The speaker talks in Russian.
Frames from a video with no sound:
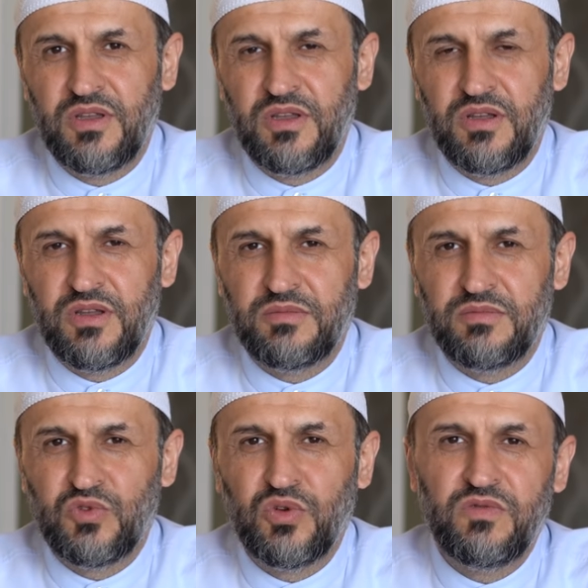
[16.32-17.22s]
о
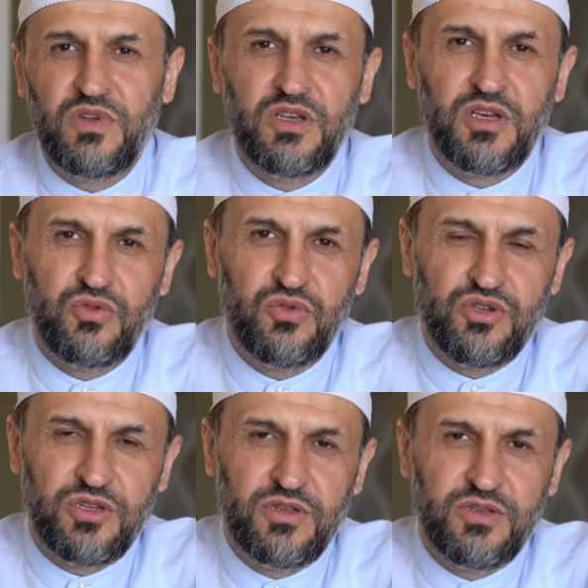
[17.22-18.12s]
той великой
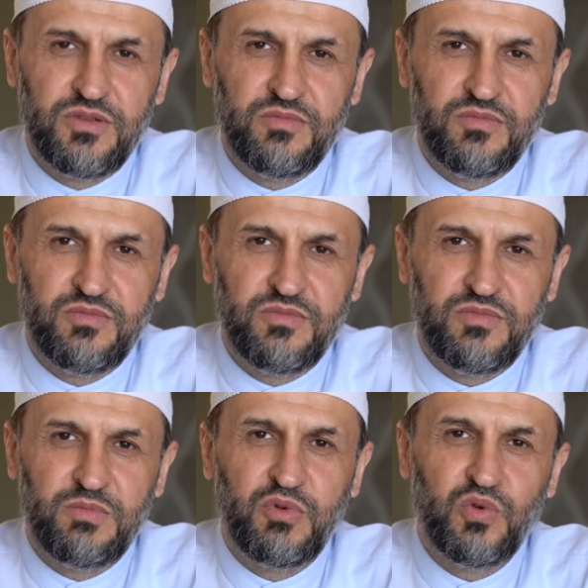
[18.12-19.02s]
ночи,
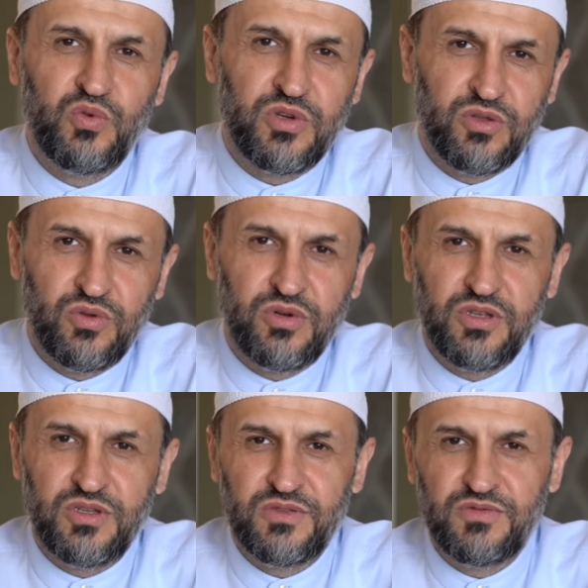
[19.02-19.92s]
по поводу
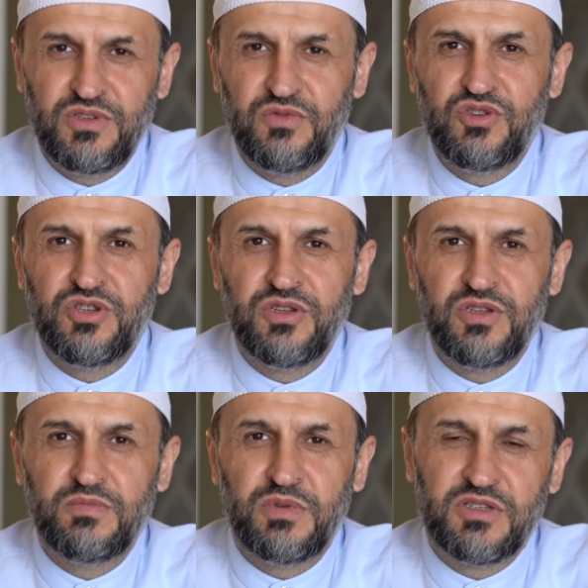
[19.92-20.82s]
которой Всевышний
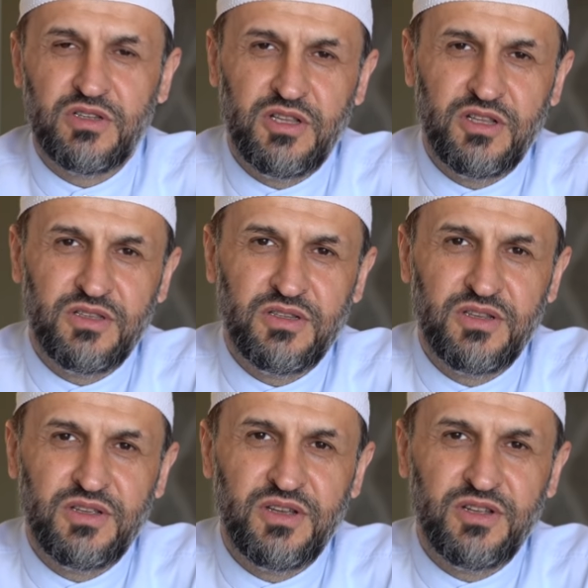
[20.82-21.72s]
не спаслал
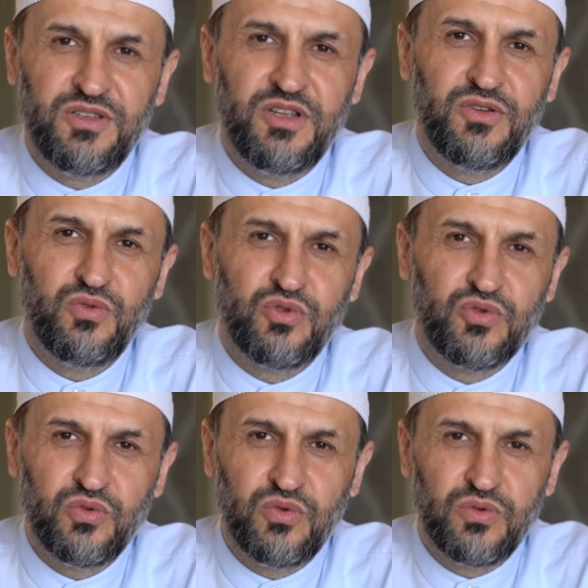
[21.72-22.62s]
отдельную
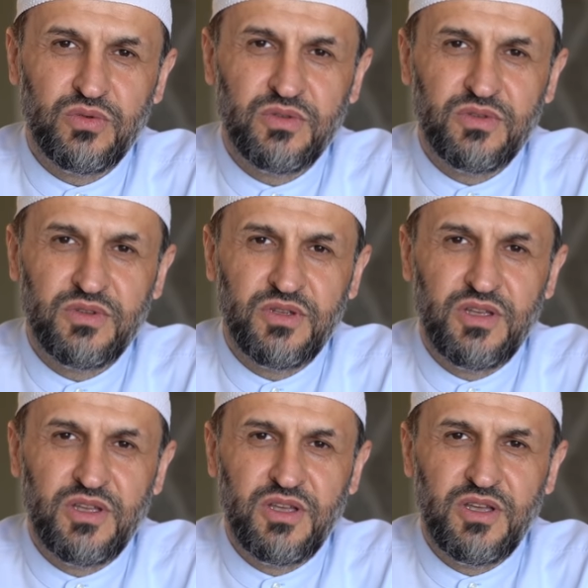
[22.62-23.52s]
суру,
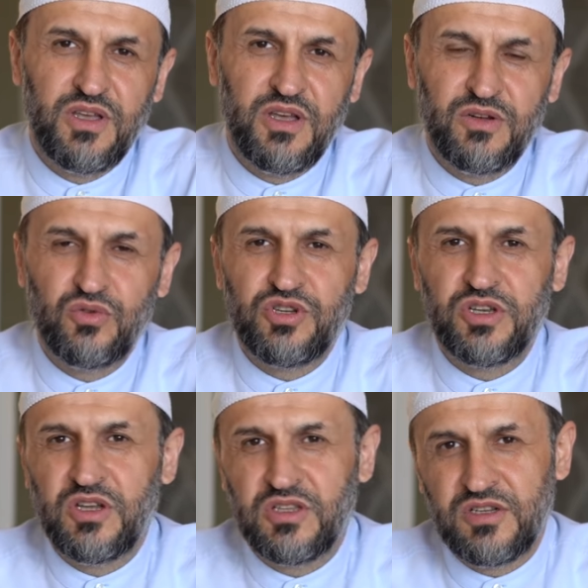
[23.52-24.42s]
о ночи
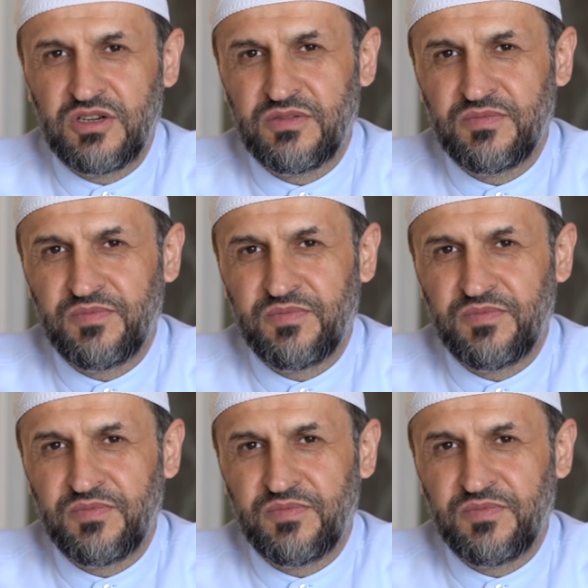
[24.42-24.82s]
Кадр,